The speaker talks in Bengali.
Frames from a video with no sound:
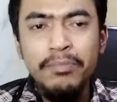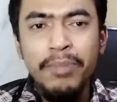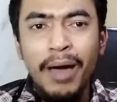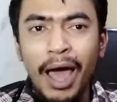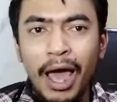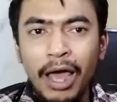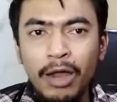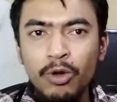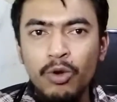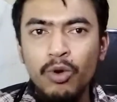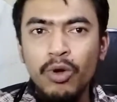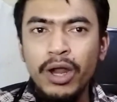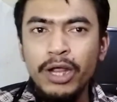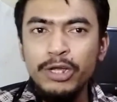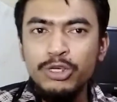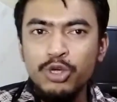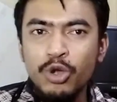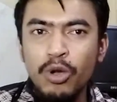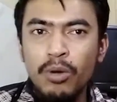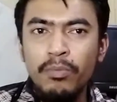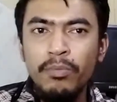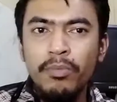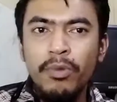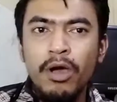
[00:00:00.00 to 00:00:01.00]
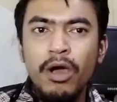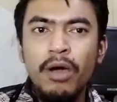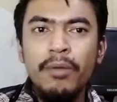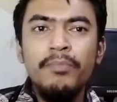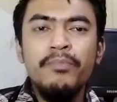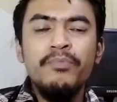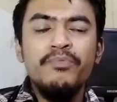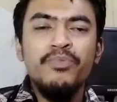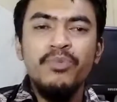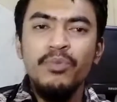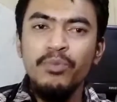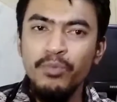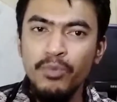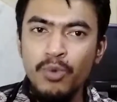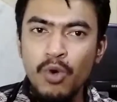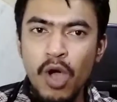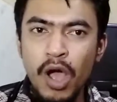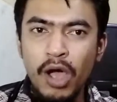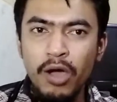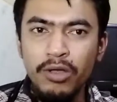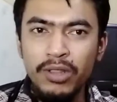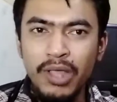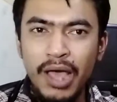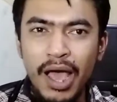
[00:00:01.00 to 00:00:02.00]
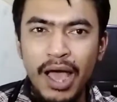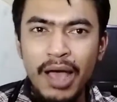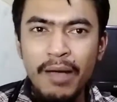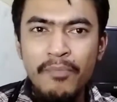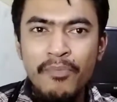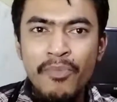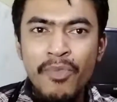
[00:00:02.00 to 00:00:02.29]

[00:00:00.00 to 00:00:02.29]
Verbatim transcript: ভালো করা সম্ভব ভুয়া কথা